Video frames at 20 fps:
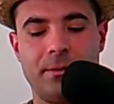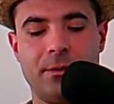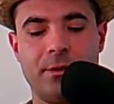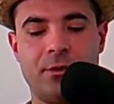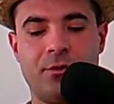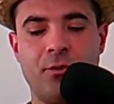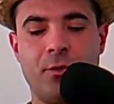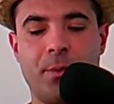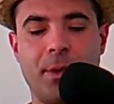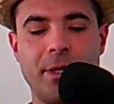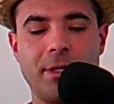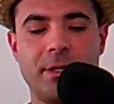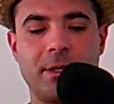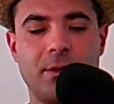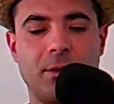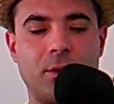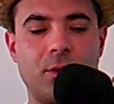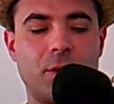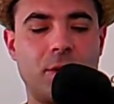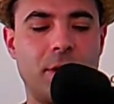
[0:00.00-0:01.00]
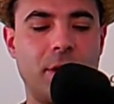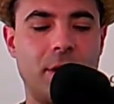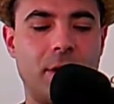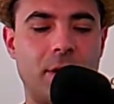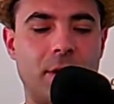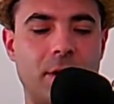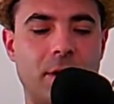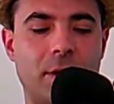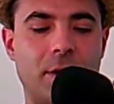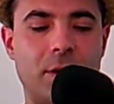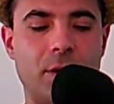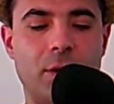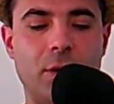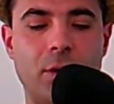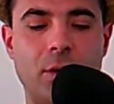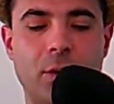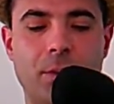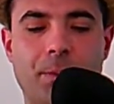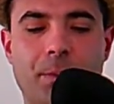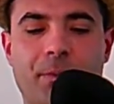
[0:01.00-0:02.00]
je vous présente donc
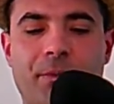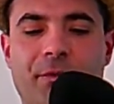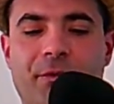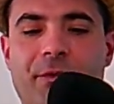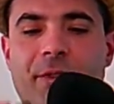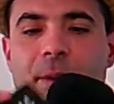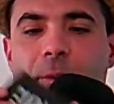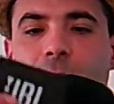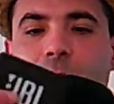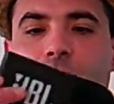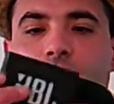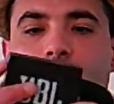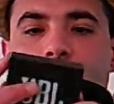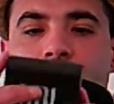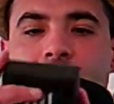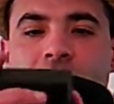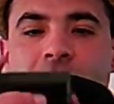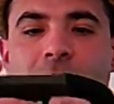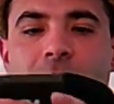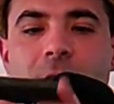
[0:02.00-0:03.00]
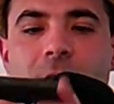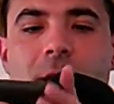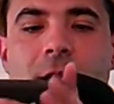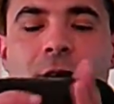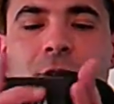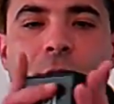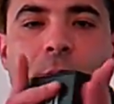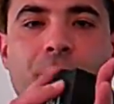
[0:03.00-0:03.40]
le fameux objet et je